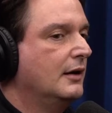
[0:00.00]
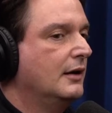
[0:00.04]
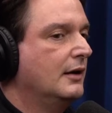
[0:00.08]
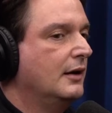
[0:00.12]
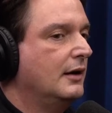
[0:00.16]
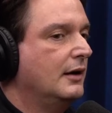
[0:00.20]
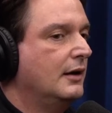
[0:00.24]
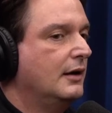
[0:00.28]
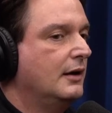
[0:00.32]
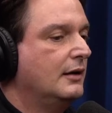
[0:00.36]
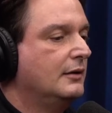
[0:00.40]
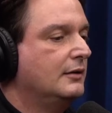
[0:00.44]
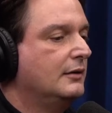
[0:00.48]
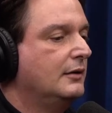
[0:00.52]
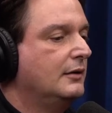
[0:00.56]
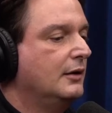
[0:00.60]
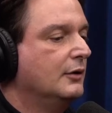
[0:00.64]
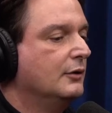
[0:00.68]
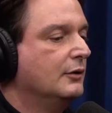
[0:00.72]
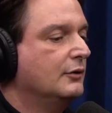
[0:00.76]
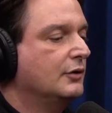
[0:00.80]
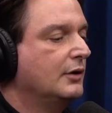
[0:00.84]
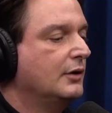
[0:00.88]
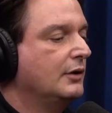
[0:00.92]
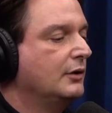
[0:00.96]
é,
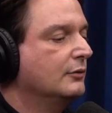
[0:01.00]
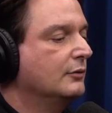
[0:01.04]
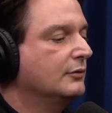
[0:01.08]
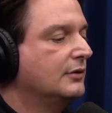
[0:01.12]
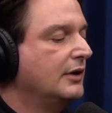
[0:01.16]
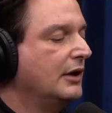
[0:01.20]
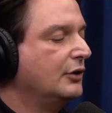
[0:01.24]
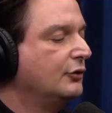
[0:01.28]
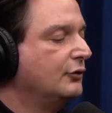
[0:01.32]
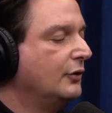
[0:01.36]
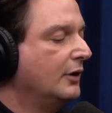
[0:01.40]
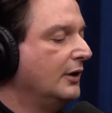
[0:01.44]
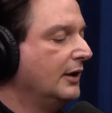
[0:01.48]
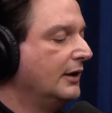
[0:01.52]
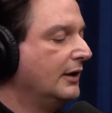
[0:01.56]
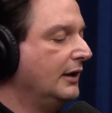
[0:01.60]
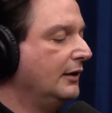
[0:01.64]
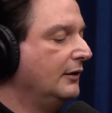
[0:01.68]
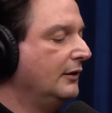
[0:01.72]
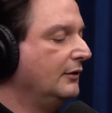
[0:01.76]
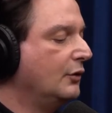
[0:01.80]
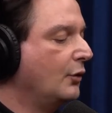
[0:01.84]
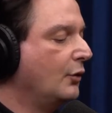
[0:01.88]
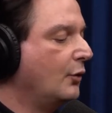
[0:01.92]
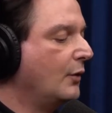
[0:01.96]
Deus ele não está só
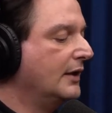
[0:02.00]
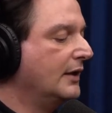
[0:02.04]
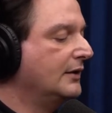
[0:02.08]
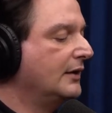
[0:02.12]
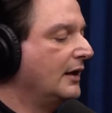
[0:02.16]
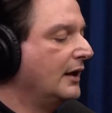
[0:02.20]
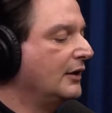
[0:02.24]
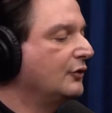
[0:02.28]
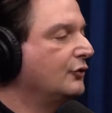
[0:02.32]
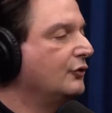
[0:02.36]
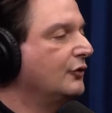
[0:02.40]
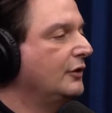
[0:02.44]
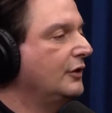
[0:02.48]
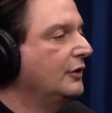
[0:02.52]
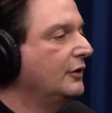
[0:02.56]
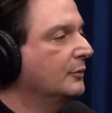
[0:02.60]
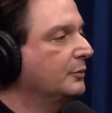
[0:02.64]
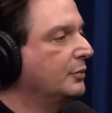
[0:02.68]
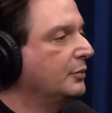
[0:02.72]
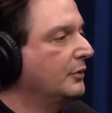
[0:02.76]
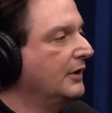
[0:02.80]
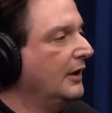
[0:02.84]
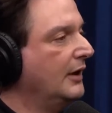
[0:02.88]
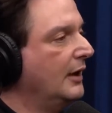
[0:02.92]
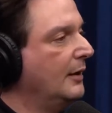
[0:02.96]
naquele seu
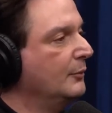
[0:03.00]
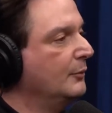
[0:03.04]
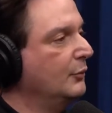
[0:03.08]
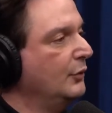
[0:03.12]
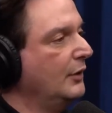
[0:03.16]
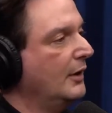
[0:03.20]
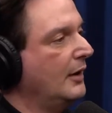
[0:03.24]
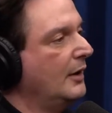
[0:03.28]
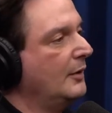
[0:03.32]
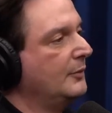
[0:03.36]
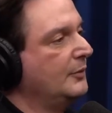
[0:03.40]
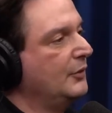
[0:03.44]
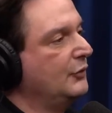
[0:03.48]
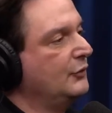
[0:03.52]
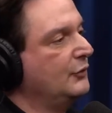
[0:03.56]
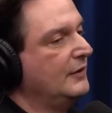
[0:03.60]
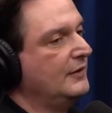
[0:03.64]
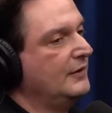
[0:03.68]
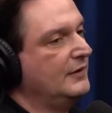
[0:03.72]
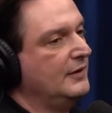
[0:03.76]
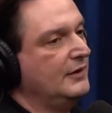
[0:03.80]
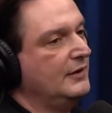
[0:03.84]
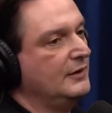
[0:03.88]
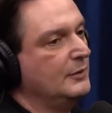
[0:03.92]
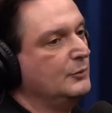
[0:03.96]
quadradinho, porque é as
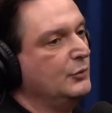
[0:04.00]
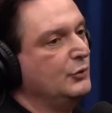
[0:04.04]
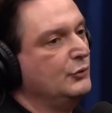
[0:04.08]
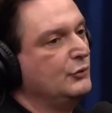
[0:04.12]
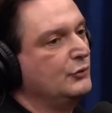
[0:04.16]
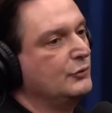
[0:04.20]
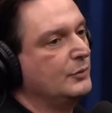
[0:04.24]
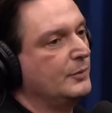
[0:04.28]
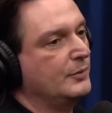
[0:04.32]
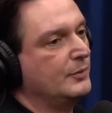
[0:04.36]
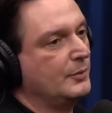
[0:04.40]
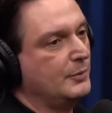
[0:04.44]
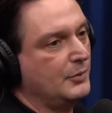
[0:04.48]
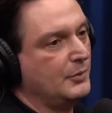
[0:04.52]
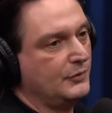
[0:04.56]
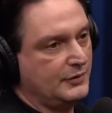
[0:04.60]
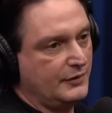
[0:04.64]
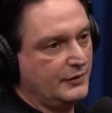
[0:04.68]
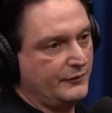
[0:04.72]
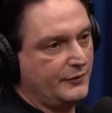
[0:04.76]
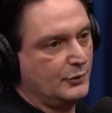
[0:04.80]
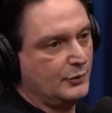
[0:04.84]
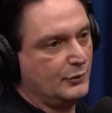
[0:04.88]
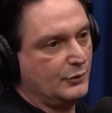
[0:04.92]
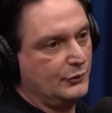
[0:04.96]
pessoas sentem muitos, como
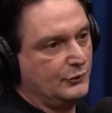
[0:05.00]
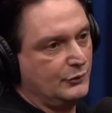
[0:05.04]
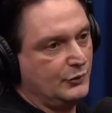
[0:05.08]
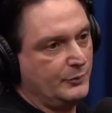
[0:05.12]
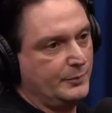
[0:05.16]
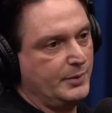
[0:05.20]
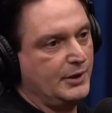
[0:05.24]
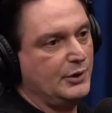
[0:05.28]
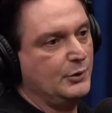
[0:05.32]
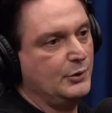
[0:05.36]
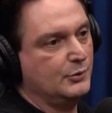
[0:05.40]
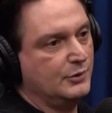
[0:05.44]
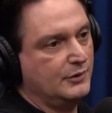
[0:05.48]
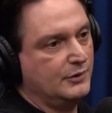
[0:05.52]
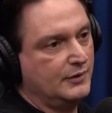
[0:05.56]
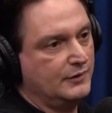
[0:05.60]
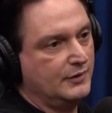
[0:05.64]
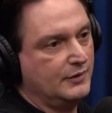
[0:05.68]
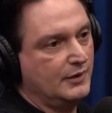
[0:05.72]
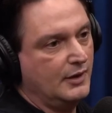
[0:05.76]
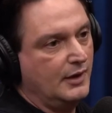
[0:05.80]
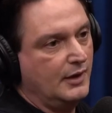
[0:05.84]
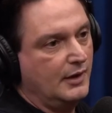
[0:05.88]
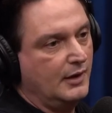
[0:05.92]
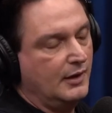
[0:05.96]
você falou,
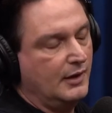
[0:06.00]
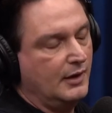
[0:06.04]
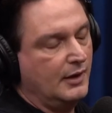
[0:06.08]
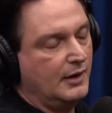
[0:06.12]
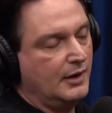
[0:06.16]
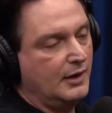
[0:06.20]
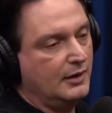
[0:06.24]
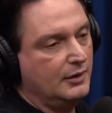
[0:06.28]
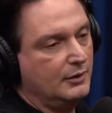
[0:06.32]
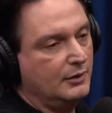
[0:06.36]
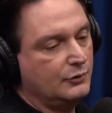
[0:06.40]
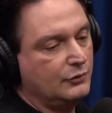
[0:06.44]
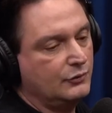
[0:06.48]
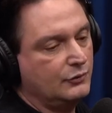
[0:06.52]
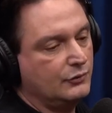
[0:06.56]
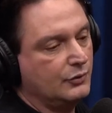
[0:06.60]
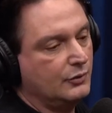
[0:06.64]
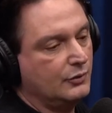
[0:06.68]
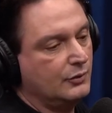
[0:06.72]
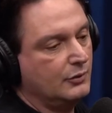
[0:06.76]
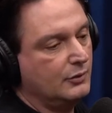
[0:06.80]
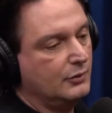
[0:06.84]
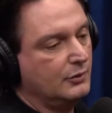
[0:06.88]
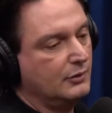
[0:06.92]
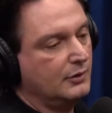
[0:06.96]
superiores. Ah, eu
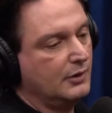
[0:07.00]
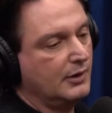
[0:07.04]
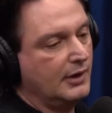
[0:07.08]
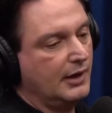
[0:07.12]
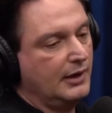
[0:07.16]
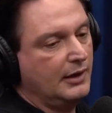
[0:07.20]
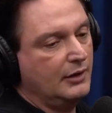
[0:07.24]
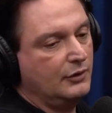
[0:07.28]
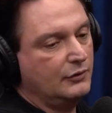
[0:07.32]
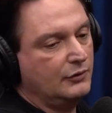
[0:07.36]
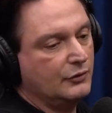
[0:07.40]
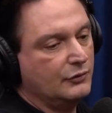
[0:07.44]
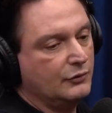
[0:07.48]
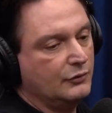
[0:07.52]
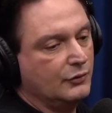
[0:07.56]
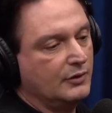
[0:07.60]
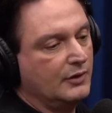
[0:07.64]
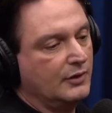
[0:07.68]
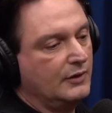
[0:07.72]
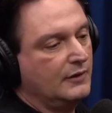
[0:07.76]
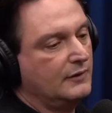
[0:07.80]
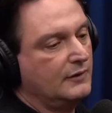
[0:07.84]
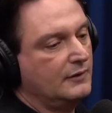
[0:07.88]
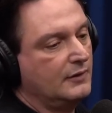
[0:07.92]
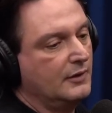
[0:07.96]
sou crente, eu sou
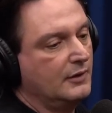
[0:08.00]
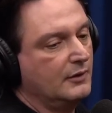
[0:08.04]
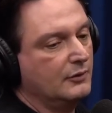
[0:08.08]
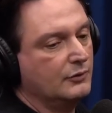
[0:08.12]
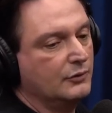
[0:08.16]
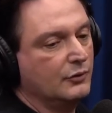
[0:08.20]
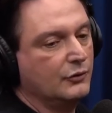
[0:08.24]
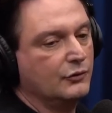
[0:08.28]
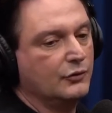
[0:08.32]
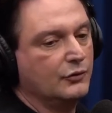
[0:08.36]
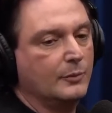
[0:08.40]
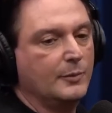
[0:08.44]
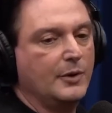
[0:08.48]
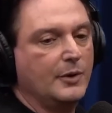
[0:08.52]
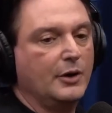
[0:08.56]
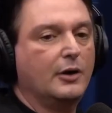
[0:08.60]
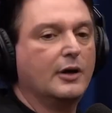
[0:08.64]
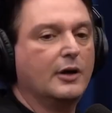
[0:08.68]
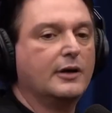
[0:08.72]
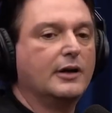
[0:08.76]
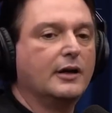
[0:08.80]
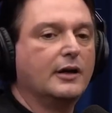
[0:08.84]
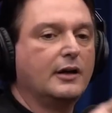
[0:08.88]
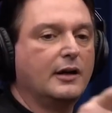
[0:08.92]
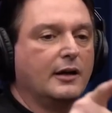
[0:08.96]
cristão, então eu sou
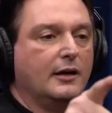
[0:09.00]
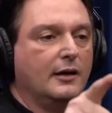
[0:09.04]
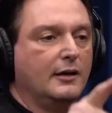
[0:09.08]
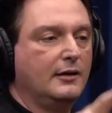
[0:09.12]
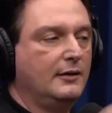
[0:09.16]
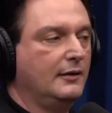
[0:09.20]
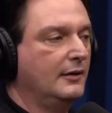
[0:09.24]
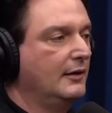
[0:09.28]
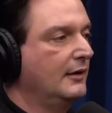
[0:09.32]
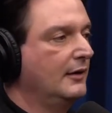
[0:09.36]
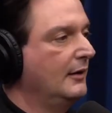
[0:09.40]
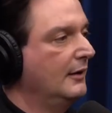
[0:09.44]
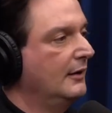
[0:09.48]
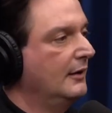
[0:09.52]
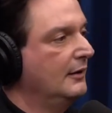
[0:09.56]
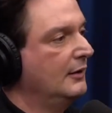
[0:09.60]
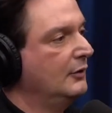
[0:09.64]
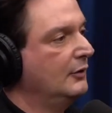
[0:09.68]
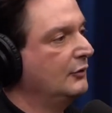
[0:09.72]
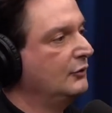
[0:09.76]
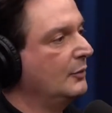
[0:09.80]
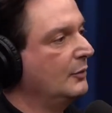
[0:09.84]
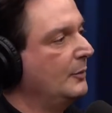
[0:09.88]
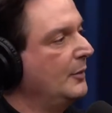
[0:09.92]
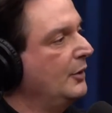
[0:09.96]
melhor que aquele,
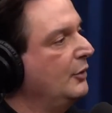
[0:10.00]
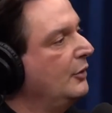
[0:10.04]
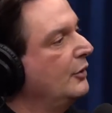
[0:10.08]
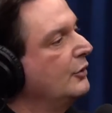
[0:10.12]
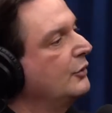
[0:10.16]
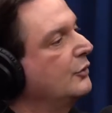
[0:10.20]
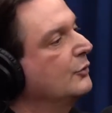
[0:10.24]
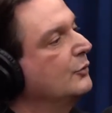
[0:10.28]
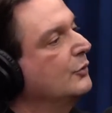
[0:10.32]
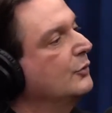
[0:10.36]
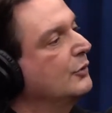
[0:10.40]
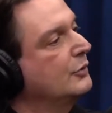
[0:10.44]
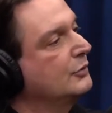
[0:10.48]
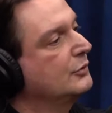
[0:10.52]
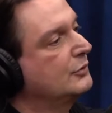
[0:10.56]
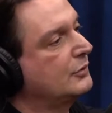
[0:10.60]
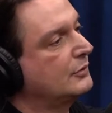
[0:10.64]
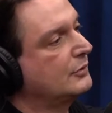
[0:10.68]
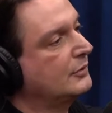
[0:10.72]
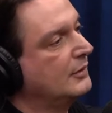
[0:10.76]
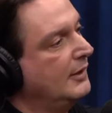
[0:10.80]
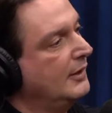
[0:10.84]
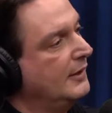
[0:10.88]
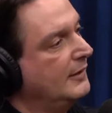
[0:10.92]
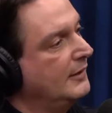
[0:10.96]
eu sou melhor que o
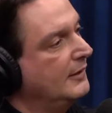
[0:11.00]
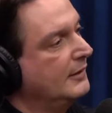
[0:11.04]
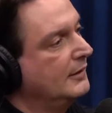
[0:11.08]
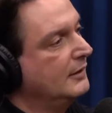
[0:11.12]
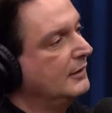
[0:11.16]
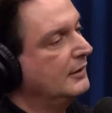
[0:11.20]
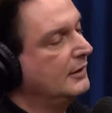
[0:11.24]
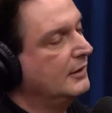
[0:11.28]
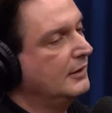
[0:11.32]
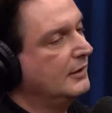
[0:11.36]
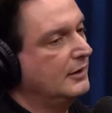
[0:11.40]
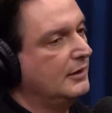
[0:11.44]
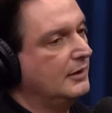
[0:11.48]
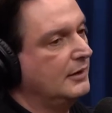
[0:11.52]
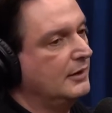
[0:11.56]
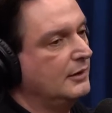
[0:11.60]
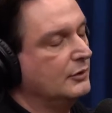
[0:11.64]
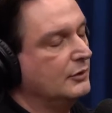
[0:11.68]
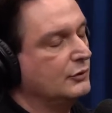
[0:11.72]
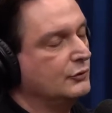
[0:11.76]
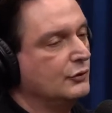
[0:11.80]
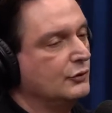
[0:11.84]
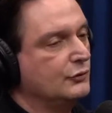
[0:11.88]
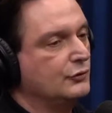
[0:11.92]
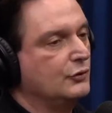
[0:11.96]
outro, né? É,
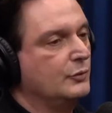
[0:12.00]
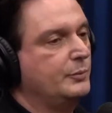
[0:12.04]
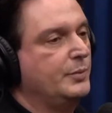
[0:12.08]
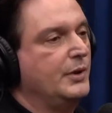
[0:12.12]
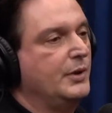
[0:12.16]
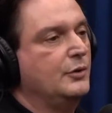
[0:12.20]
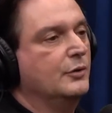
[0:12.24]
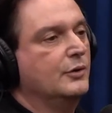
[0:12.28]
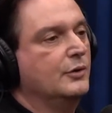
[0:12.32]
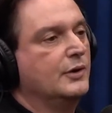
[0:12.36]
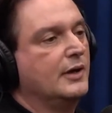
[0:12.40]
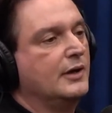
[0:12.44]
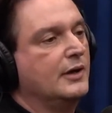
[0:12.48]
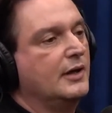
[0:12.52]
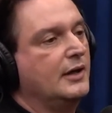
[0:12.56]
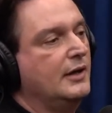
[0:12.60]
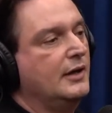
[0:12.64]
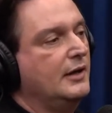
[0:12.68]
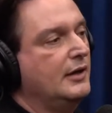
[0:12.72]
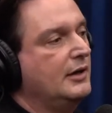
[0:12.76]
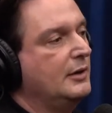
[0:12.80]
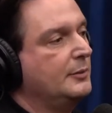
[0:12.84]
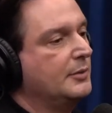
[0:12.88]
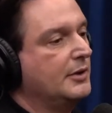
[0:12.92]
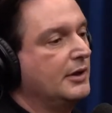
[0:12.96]
eu sou superior
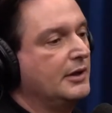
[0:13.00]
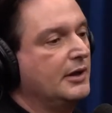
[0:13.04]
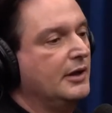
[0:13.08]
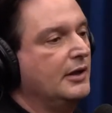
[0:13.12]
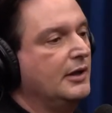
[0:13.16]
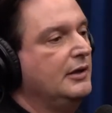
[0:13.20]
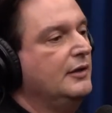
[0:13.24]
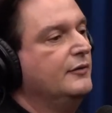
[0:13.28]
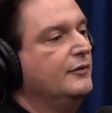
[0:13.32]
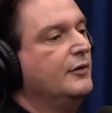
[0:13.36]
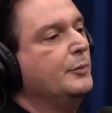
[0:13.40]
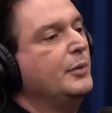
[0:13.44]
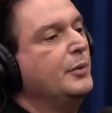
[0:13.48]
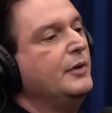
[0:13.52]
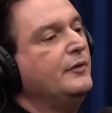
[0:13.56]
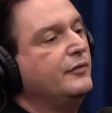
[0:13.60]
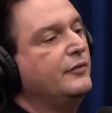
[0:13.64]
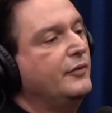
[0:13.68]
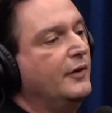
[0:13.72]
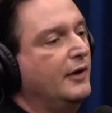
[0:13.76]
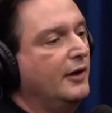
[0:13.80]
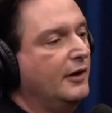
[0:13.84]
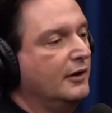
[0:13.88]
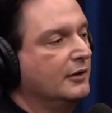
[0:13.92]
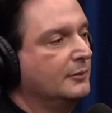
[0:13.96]
àquele, porque aquele ali vai para o
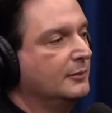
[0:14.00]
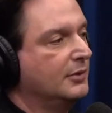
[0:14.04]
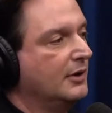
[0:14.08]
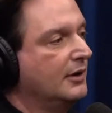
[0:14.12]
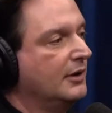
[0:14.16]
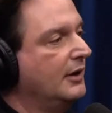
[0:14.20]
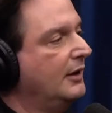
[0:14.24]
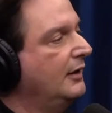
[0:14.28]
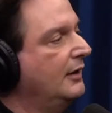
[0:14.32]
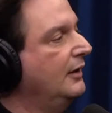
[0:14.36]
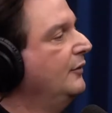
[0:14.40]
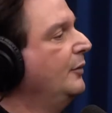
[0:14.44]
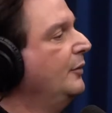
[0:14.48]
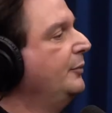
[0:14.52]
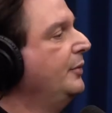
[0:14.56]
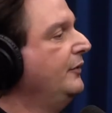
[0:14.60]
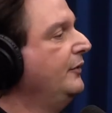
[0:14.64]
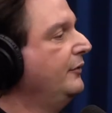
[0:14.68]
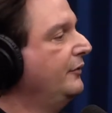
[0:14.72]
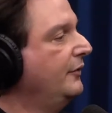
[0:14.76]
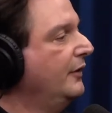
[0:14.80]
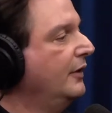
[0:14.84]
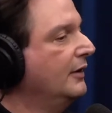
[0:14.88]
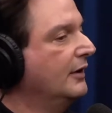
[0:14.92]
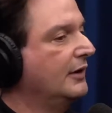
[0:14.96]
inferno, porque aquele ali vai para o
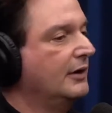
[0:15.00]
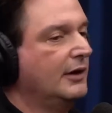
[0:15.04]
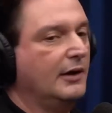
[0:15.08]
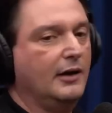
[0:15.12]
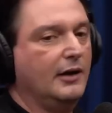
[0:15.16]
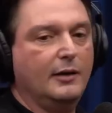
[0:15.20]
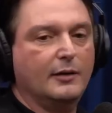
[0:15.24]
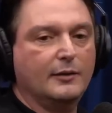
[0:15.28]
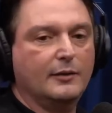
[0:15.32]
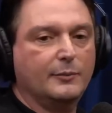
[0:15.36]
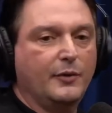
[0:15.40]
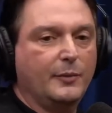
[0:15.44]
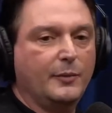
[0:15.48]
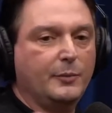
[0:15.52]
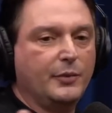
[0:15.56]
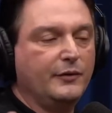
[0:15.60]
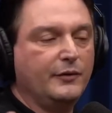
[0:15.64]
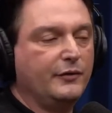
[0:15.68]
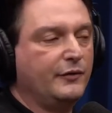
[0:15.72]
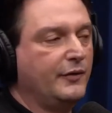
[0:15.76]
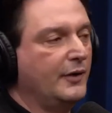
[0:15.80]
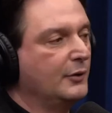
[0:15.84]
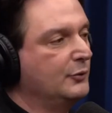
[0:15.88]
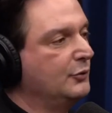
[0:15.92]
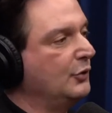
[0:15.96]
inferno, aquele ali vai para o
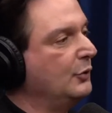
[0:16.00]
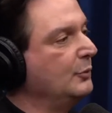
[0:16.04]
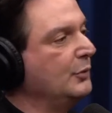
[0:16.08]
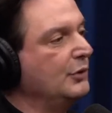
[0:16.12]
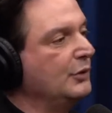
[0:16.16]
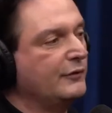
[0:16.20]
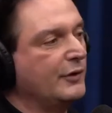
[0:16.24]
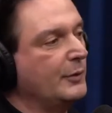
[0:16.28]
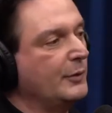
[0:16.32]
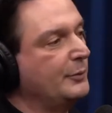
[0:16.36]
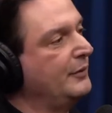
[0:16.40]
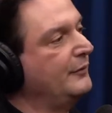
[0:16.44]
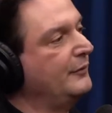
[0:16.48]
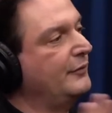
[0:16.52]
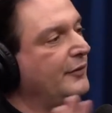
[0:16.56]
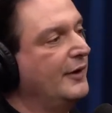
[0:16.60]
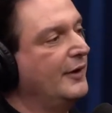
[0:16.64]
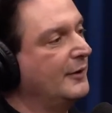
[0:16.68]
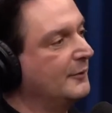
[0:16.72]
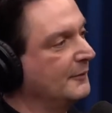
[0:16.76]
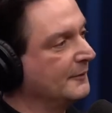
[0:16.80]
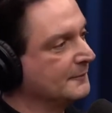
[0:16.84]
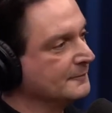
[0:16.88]
inferno, todo mundo vai para o inferno. Ah, que